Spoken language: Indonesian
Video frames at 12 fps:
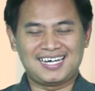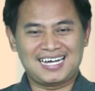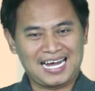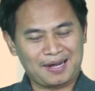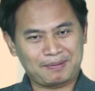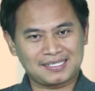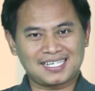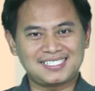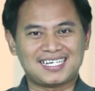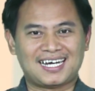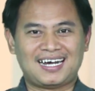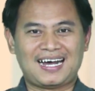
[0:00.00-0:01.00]
Apa
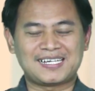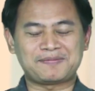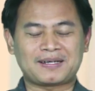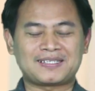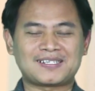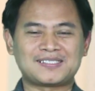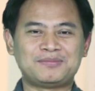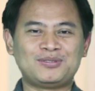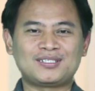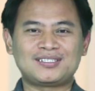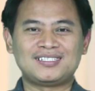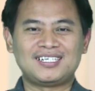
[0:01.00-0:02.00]
saja aspek
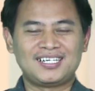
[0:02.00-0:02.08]
tersebut?